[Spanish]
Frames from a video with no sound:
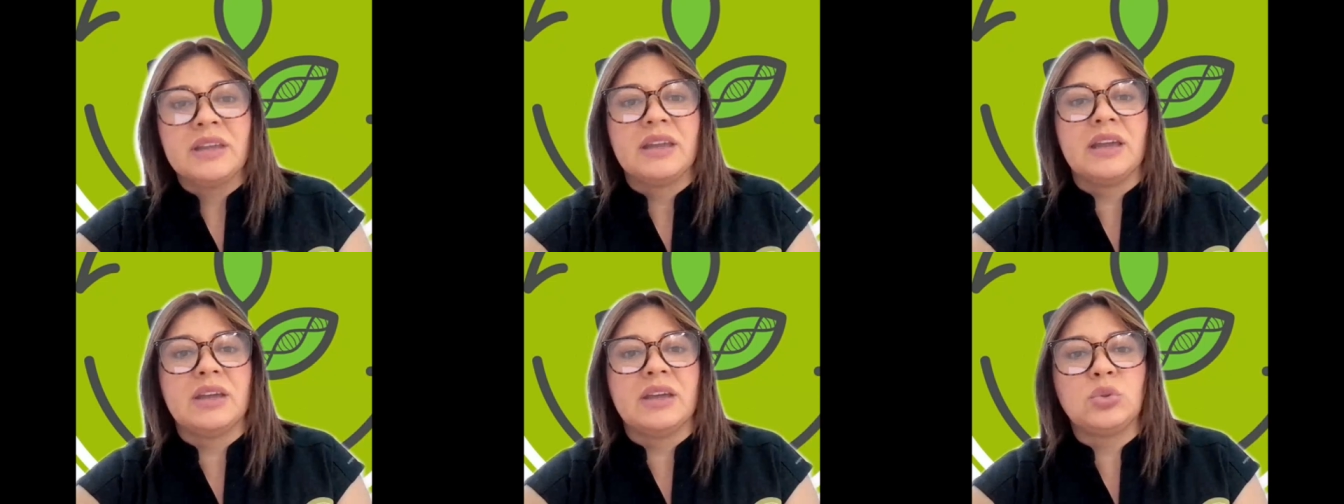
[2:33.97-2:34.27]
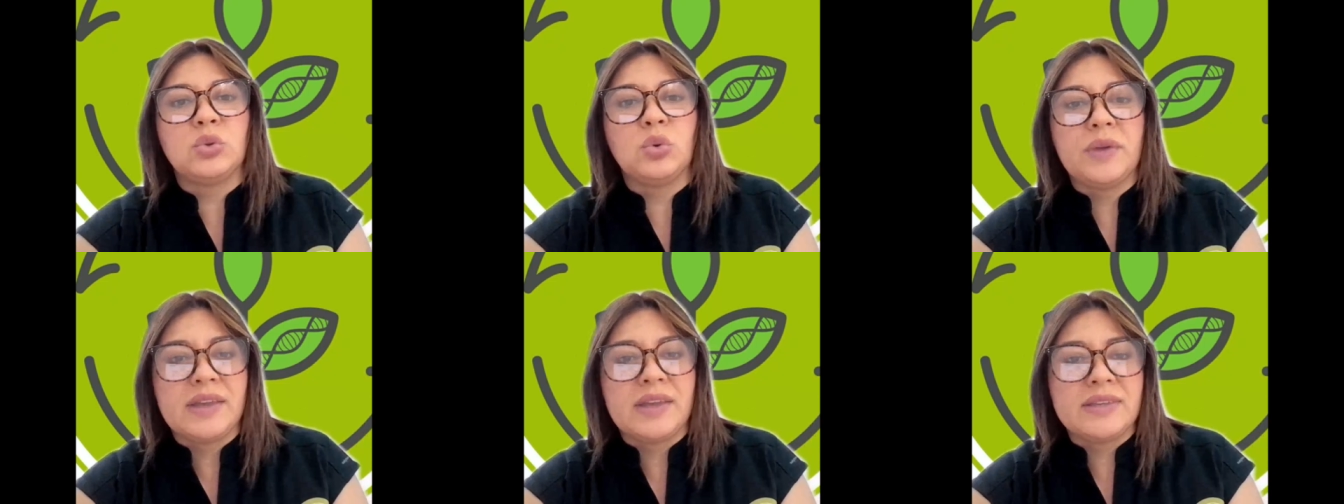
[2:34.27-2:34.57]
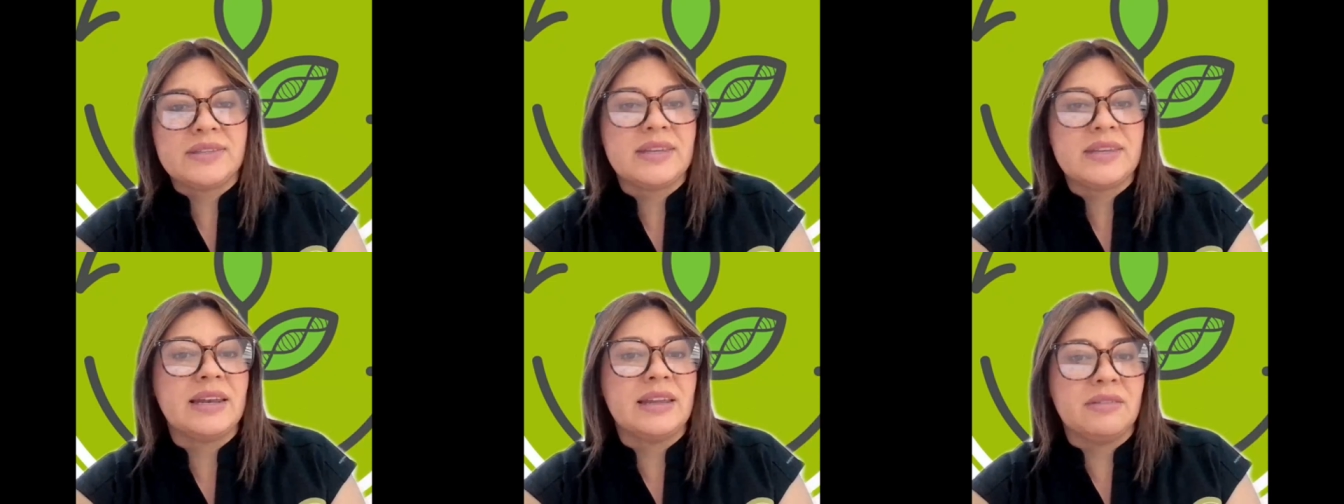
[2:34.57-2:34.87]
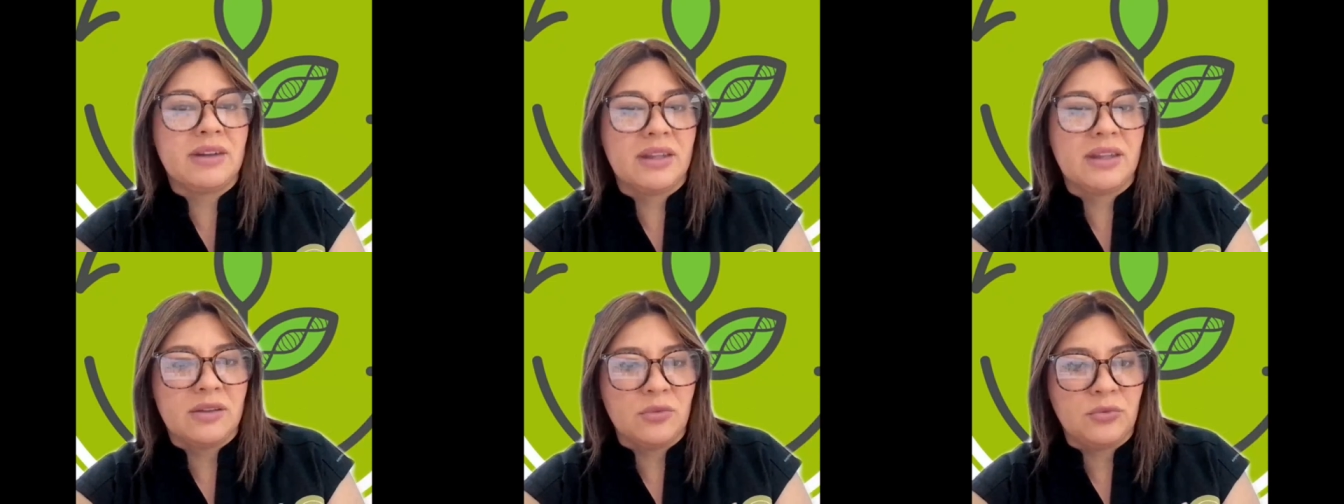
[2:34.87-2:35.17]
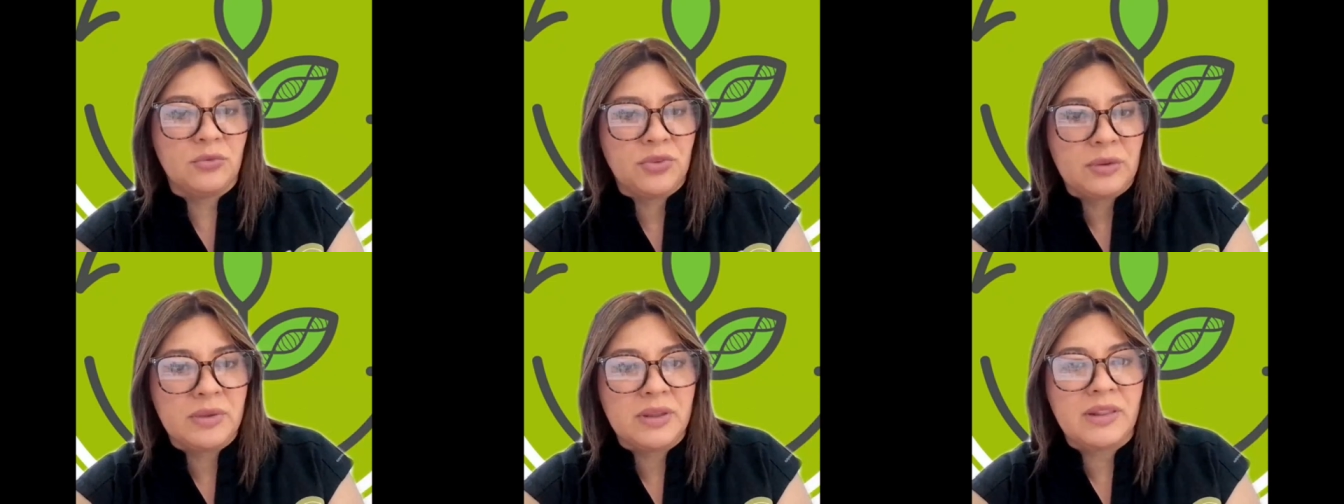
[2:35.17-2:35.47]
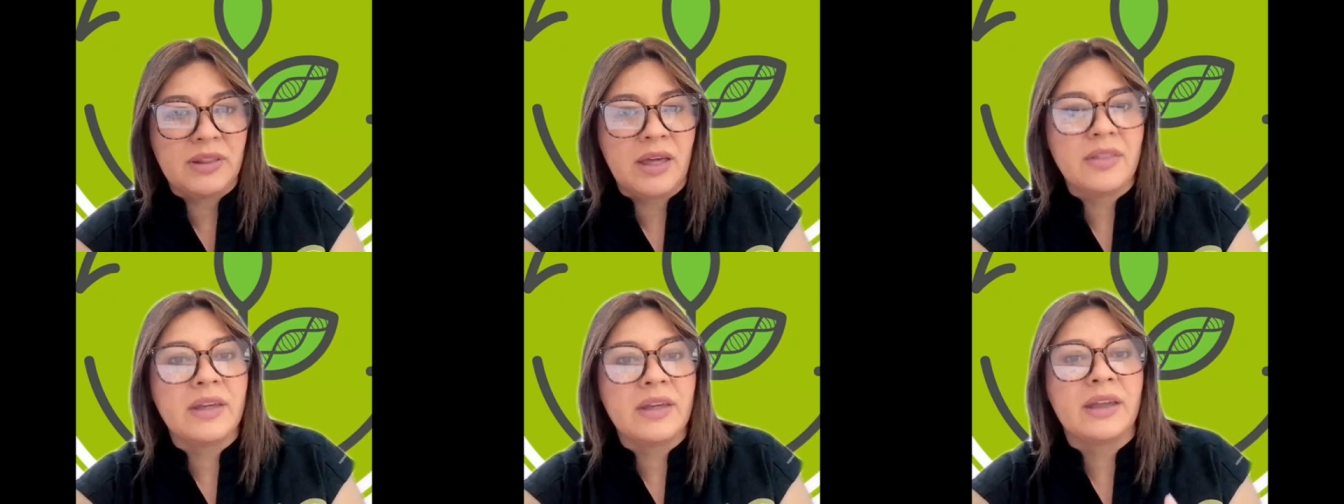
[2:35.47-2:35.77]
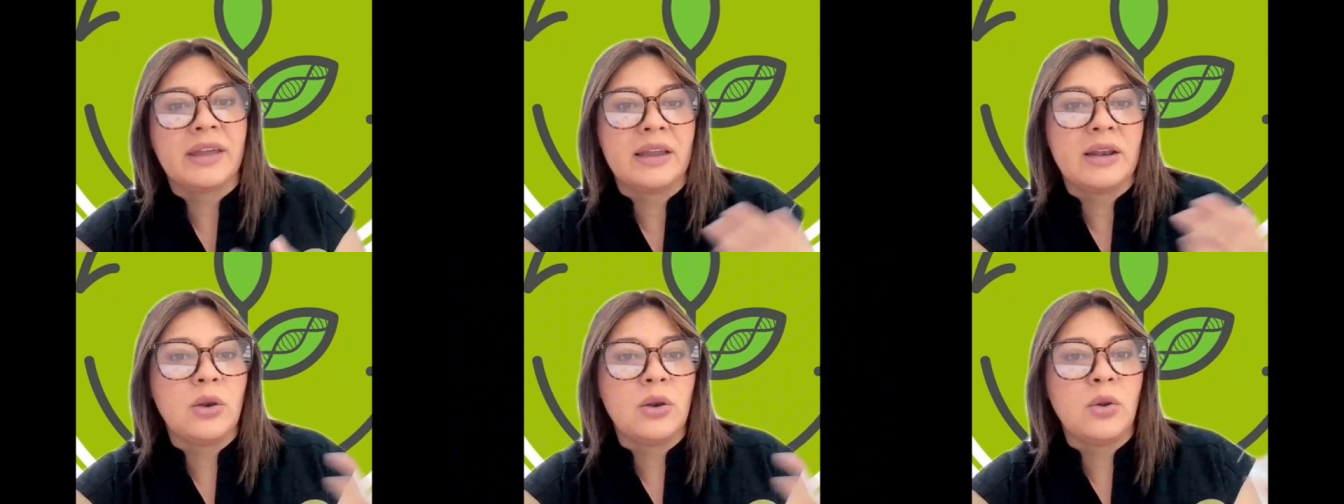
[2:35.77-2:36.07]
que estuviese libre de
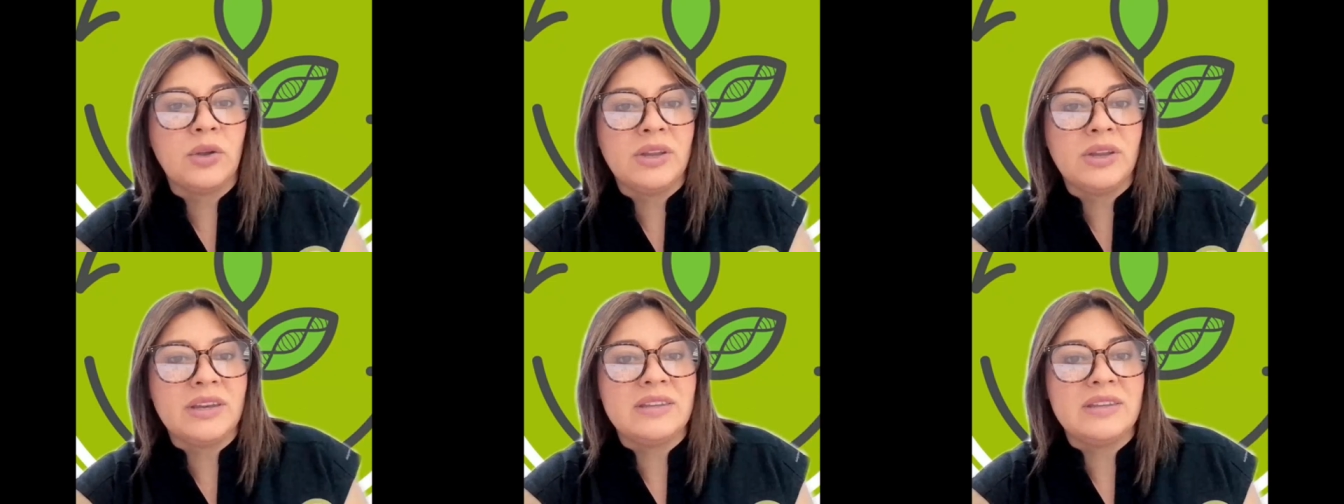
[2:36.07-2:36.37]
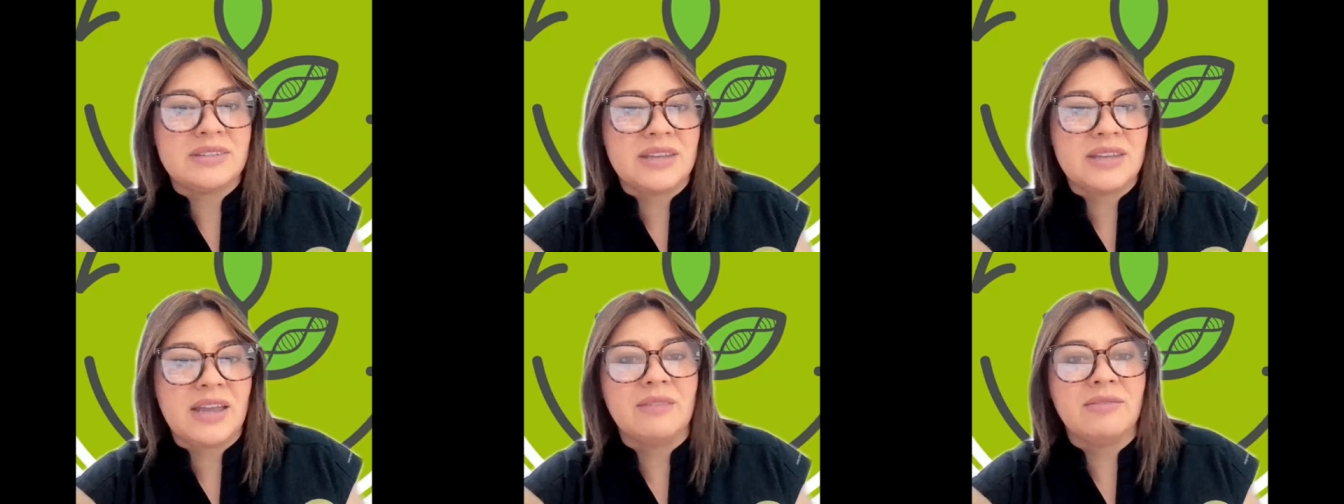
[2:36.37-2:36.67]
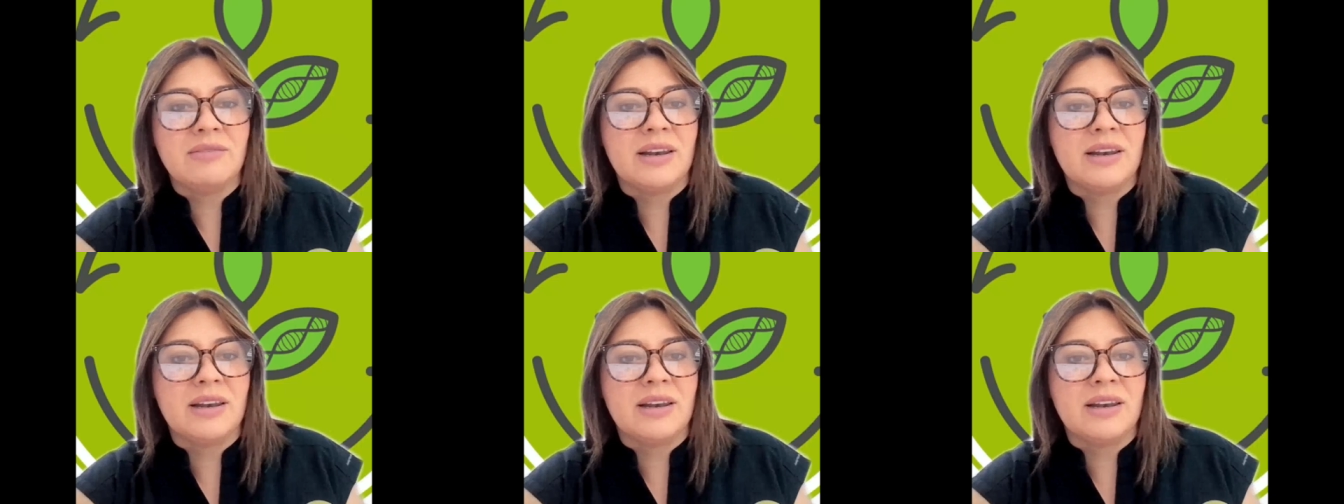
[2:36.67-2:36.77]
enfermedades, que es lo inicial,